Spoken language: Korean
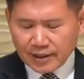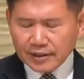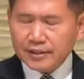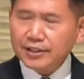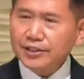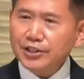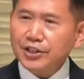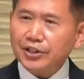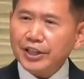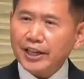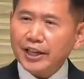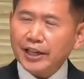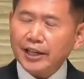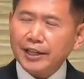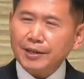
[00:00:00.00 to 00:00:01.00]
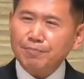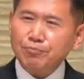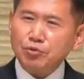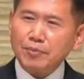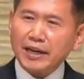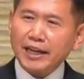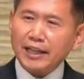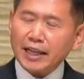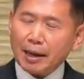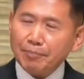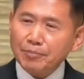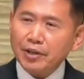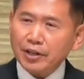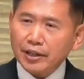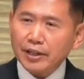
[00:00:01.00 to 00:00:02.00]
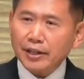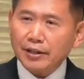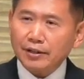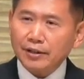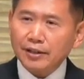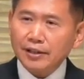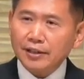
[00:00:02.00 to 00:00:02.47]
능력이 인품 안에 담겨야 돼요.